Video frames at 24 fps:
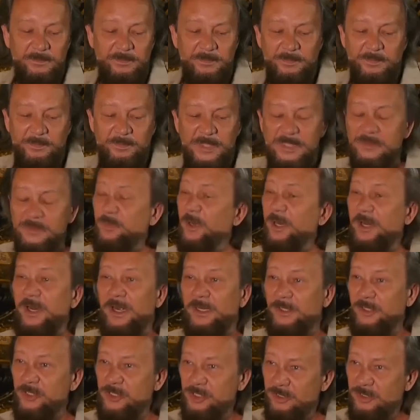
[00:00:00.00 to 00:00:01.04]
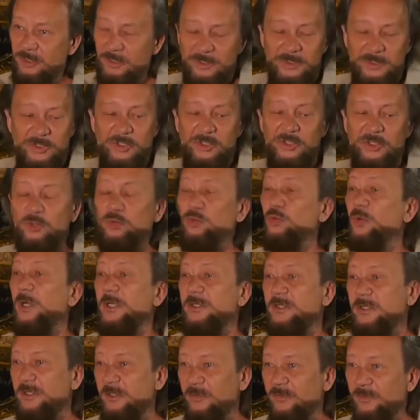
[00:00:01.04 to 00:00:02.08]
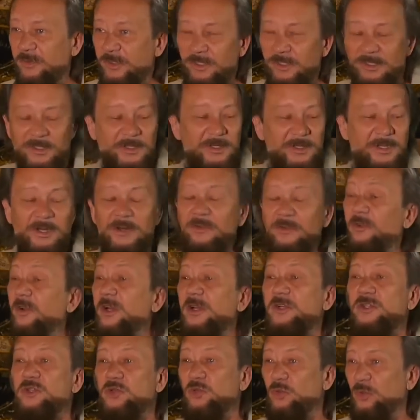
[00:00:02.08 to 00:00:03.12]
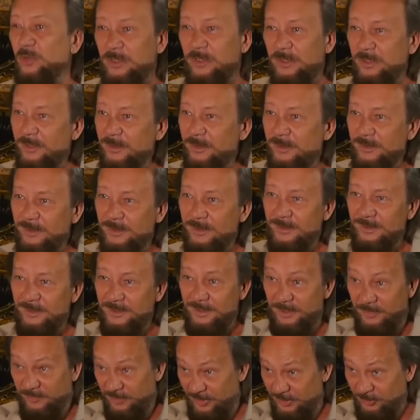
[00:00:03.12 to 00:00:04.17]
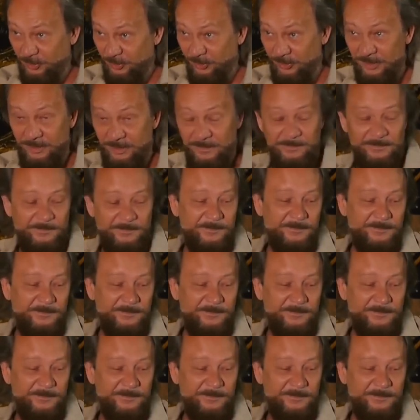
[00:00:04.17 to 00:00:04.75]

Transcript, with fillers: Беспорядочно, ситуативно, рефлексорно, рефлекторно.